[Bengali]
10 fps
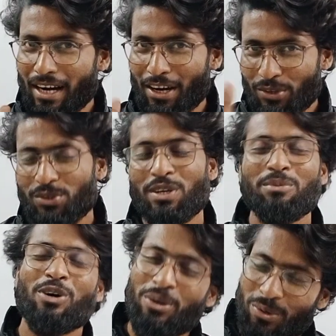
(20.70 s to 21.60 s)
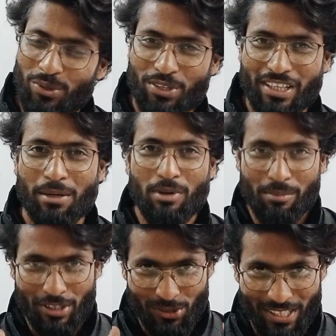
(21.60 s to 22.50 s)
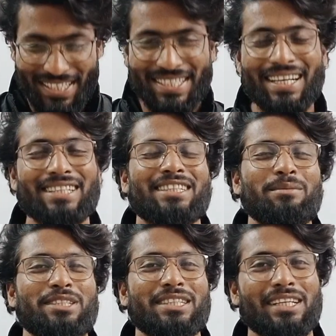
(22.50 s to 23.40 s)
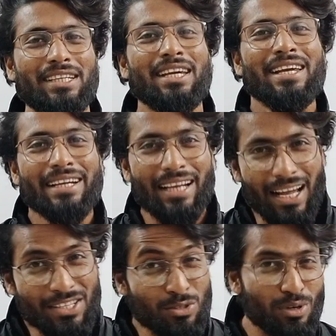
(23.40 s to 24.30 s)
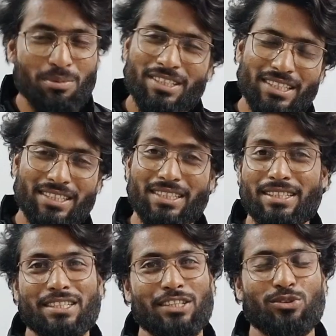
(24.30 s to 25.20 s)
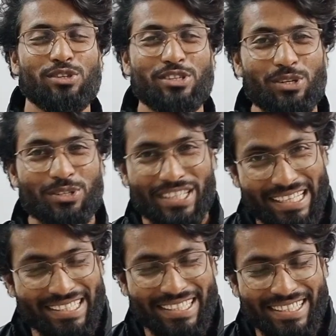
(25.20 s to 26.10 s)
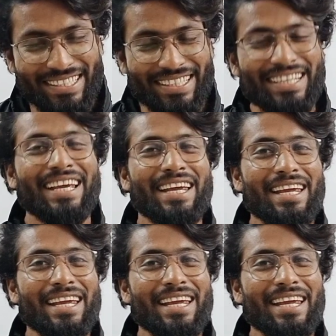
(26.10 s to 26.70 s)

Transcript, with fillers: গানও শোনাবো অঙ্ক শেখাবো আমরা চলে এসেছি আজকে বেসিক্যালি ক্লাস টুয়েলভের যে সিরিজটা চলছিল সেই সিরিজের